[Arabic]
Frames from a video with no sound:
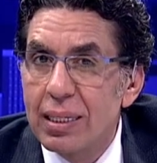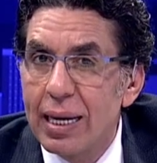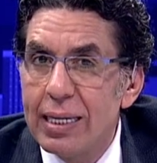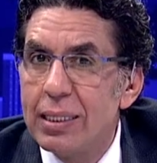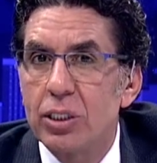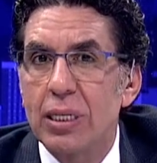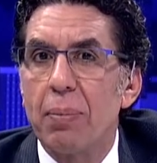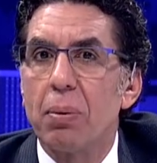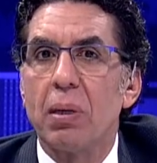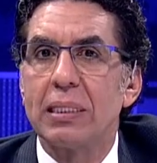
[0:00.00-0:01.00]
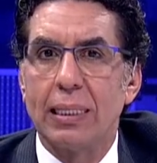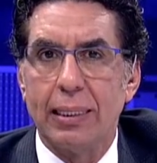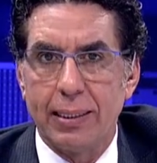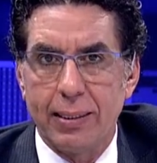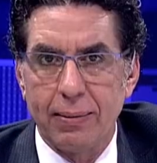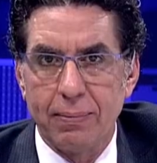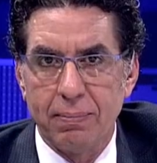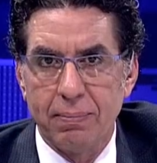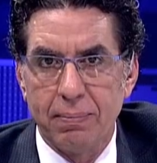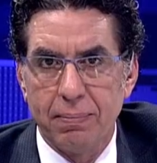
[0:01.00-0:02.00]
تأييد الشعب المصري ليك
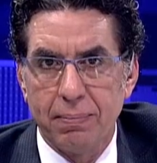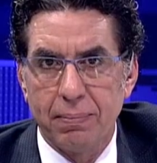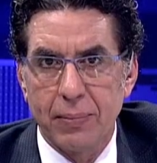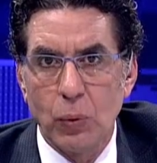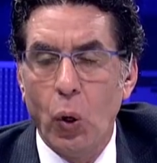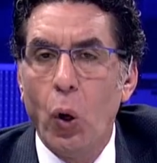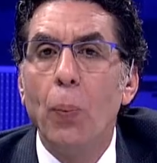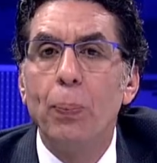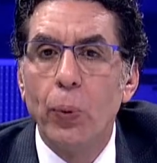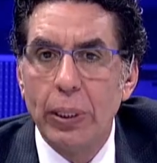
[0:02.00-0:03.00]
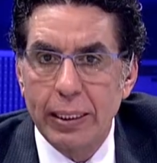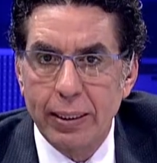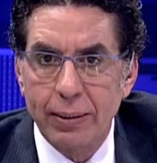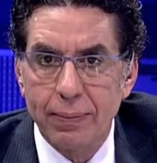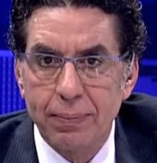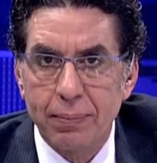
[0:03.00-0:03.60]
وحبه ليك